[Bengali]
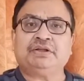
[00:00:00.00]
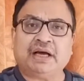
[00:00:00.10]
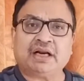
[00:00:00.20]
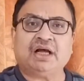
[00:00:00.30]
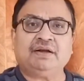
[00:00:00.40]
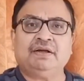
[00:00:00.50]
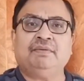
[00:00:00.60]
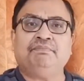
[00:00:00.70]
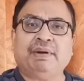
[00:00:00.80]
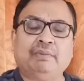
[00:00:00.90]
তারা
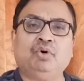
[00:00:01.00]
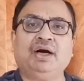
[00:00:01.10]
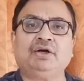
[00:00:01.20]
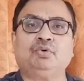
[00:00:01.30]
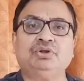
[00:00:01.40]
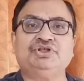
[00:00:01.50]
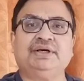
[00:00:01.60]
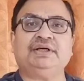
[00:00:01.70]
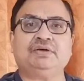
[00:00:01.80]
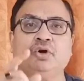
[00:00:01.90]
ব্যবহার করছে
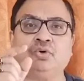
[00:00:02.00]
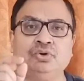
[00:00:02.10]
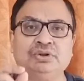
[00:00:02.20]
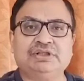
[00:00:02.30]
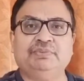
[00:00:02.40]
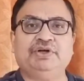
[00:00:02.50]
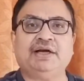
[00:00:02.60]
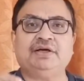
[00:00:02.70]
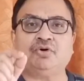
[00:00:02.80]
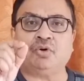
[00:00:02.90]
কখনো
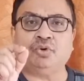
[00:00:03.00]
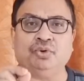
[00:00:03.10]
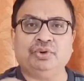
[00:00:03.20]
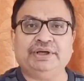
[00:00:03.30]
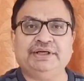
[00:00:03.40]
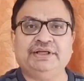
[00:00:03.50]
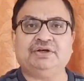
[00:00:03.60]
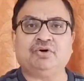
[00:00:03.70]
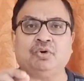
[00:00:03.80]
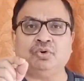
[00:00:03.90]
সিবিআই কখনো ইডি
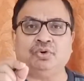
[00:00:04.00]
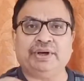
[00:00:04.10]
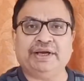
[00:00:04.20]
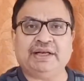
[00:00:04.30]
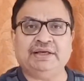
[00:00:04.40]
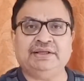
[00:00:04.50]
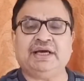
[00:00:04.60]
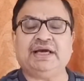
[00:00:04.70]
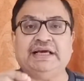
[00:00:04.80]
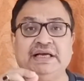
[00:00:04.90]
e কখনো এনআইএ
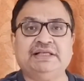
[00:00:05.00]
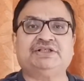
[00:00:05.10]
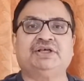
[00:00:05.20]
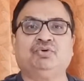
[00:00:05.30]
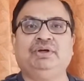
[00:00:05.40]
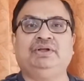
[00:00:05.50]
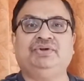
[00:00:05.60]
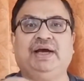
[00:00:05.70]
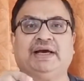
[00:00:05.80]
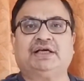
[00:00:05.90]
এজেন্সিগুলি
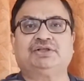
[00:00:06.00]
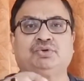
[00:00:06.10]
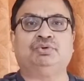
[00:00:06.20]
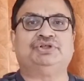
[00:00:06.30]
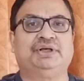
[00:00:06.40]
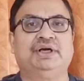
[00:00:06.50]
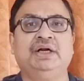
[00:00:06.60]
দিয়ে হ্যারাস করছে